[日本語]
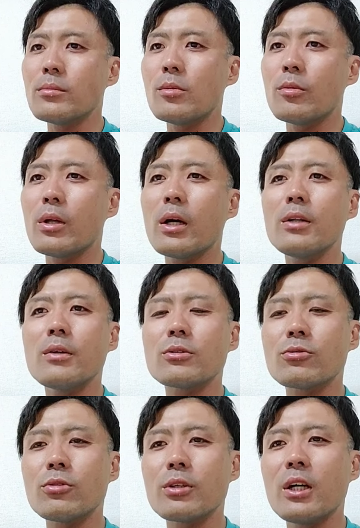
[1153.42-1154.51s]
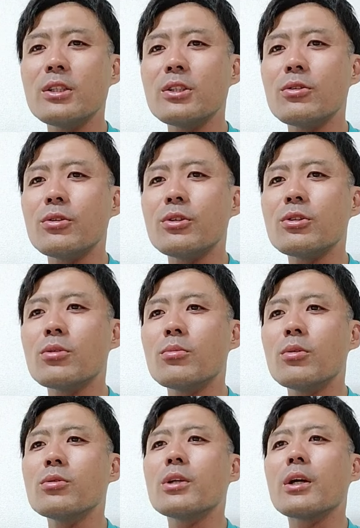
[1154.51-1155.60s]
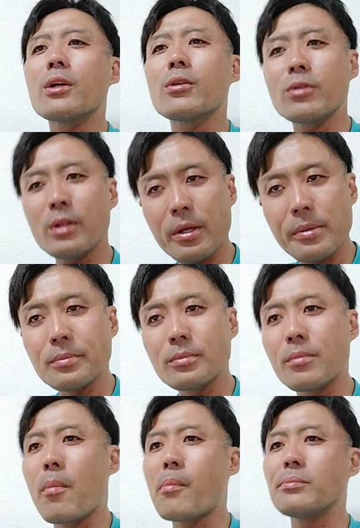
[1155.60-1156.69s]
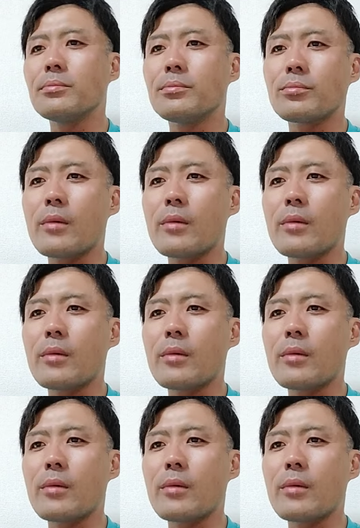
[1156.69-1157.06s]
中にはすごい感じのいい人もおるんやけどね、うん、